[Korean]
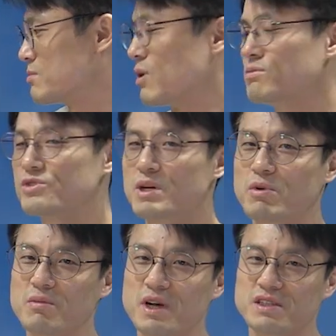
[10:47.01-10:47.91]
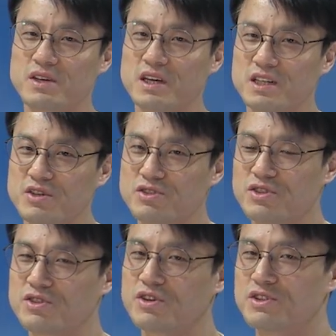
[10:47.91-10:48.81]
법률의 범위 안에서
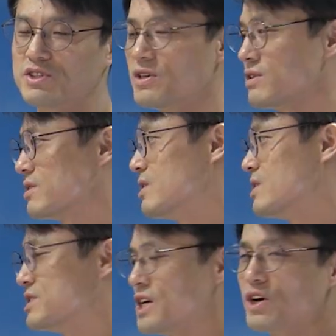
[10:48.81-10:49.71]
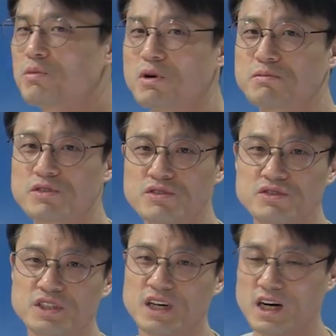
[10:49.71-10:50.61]
이루어지는 거죠. 제형
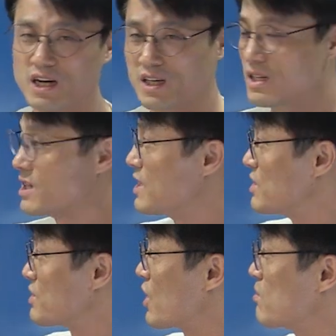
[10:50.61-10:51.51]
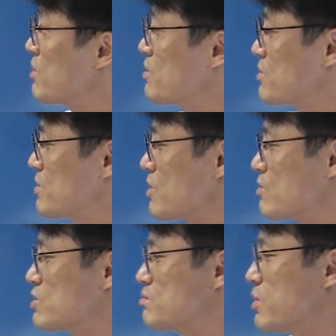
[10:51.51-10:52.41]
법정주의상 우리 형벌도
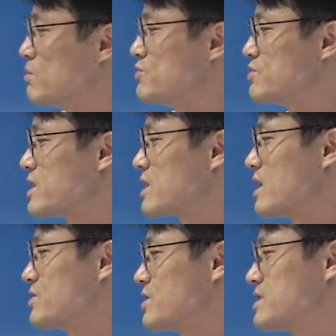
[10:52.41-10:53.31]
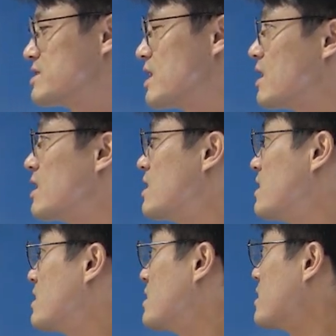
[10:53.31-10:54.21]
결국은 법률에 따라 정해진다.
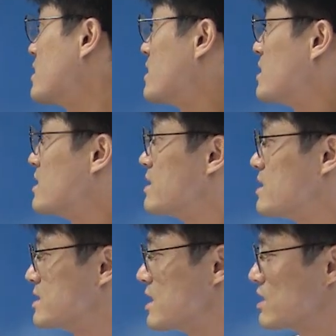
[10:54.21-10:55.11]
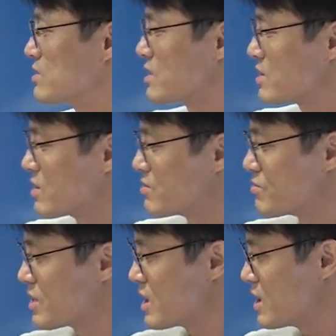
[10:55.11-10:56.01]
자, 그,
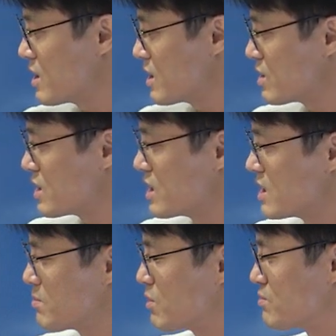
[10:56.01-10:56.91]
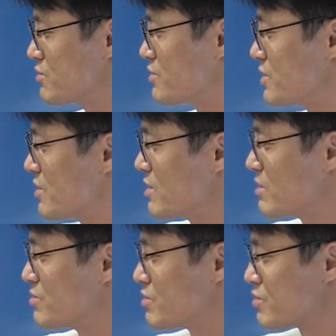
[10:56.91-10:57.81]
우리 입법부는요,
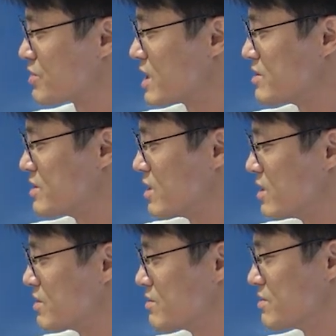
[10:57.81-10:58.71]
우리 국회는요,